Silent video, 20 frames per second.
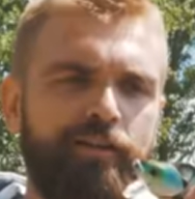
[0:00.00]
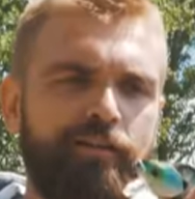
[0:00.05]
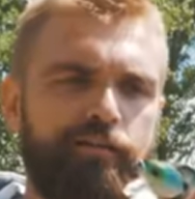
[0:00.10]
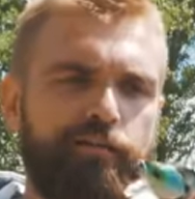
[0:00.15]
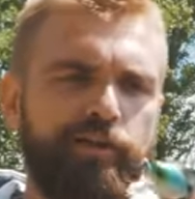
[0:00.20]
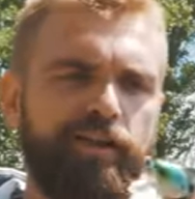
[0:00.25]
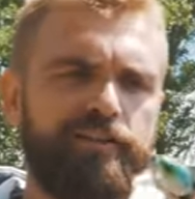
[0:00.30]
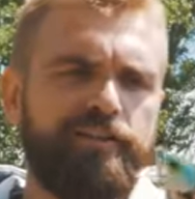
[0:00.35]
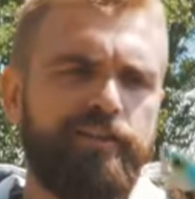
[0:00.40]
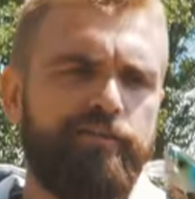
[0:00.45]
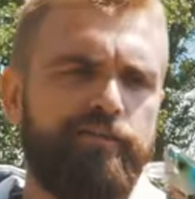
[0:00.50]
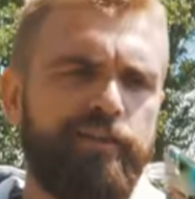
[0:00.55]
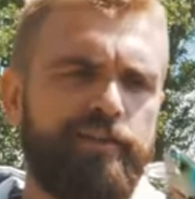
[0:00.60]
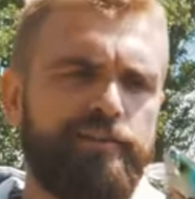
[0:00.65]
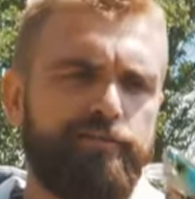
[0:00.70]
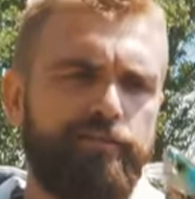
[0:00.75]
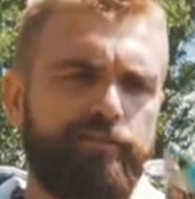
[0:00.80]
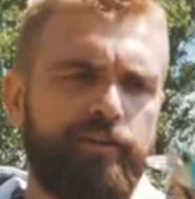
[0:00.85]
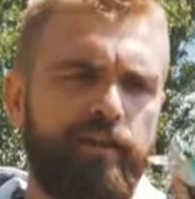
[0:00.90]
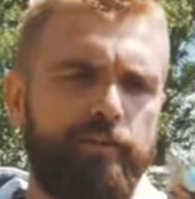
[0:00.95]
Donc là c'est une
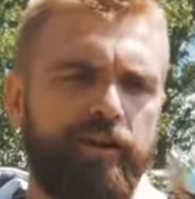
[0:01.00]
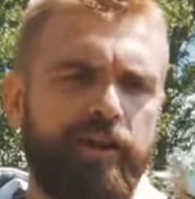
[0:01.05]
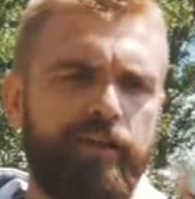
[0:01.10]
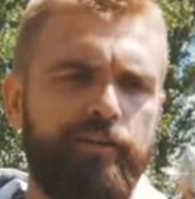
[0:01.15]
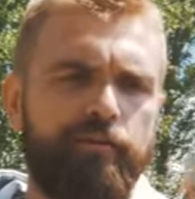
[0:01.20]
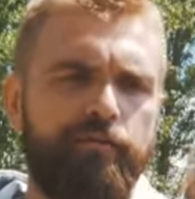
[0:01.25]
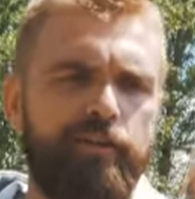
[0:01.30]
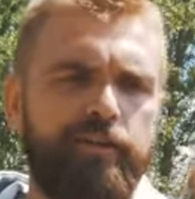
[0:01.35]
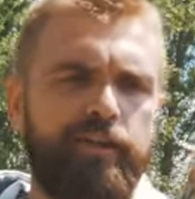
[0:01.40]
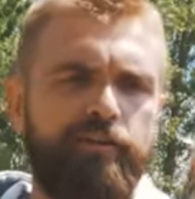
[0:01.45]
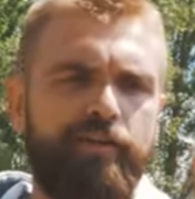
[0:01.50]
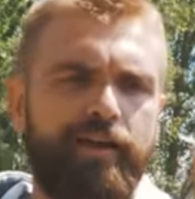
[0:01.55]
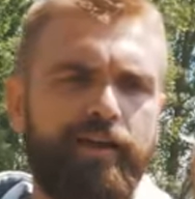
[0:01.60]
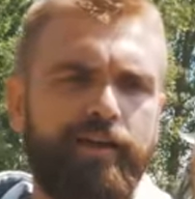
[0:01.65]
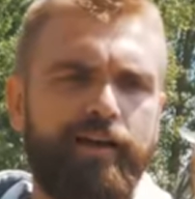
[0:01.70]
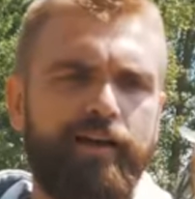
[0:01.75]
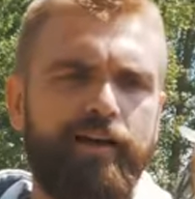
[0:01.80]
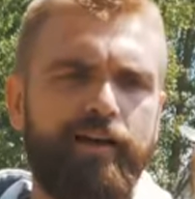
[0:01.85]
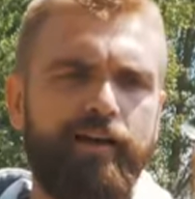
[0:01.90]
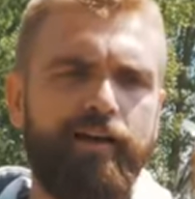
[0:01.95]
version hybride en fait avec
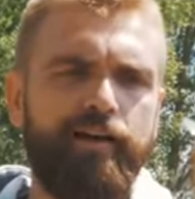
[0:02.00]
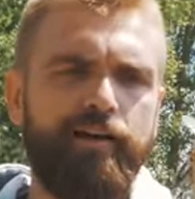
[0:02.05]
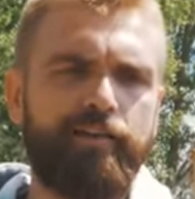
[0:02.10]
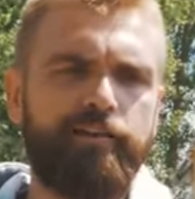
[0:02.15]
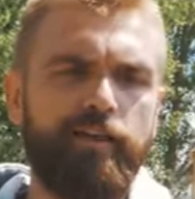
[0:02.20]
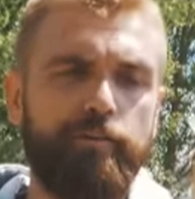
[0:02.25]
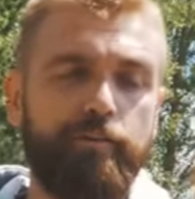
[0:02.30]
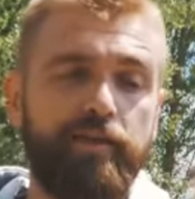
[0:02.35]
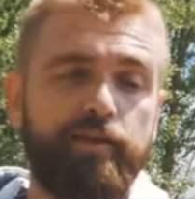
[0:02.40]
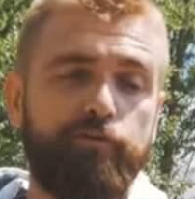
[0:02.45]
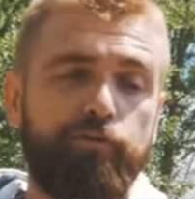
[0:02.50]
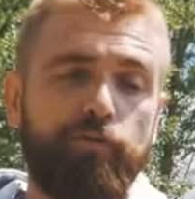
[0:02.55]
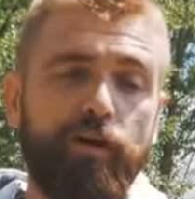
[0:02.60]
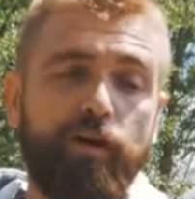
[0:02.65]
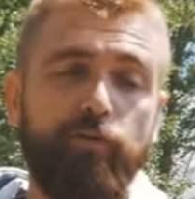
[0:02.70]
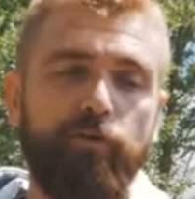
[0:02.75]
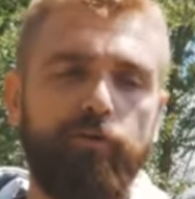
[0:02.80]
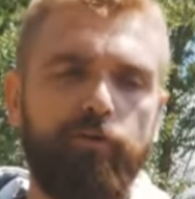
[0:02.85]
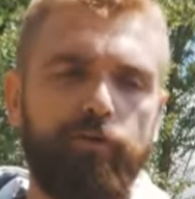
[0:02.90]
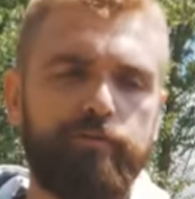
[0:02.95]
la TP dure et
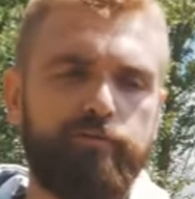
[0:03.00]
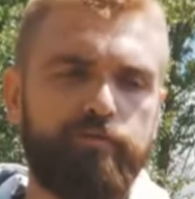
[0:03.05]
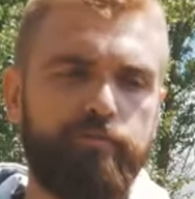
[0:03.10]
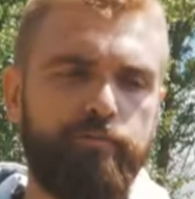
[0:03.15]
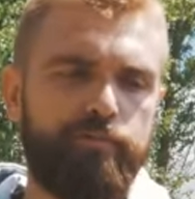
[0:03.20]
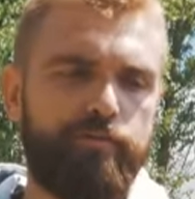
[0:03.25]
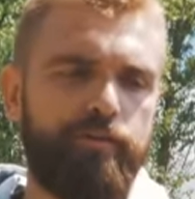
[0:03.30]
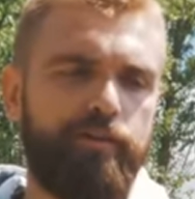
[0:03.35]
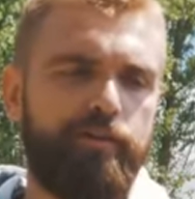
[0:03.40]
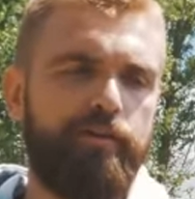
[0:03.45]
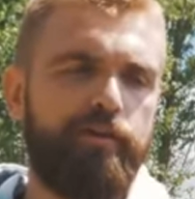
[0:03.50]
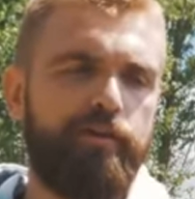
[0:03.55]
le corps souple.